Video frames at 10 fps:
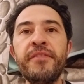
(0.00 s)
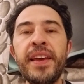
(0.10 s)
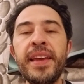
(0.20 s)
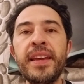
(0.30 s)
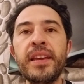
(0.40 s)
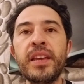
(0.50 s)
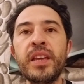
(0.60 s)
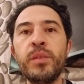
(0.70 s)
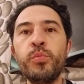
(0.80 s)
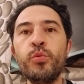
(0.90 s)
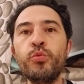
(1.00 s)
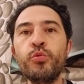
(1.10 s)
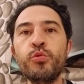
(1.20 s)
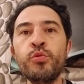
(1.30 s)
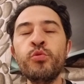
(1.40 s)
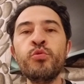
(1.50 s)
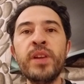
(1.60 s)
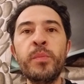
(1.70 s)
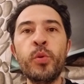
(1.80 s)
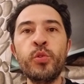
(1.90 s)
ve e, bu uzun
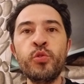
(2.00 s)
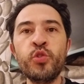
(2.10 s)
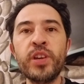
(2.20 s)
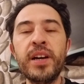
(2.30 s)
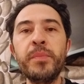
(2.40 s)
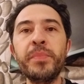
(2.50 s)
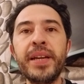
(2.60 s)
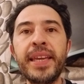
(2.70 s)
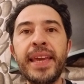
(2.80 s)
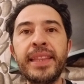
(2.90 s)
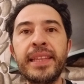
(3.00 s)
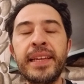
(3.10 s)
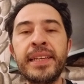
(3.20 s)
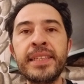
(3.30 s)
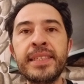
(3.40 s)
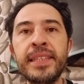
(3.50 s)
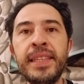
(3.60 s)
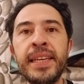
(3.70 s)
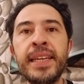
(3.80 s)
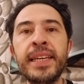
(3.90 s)
süre boyunca
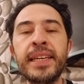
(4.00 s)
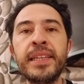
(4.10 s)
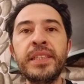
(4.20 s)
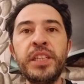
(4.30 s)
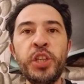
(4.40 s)
braketlerinizin e,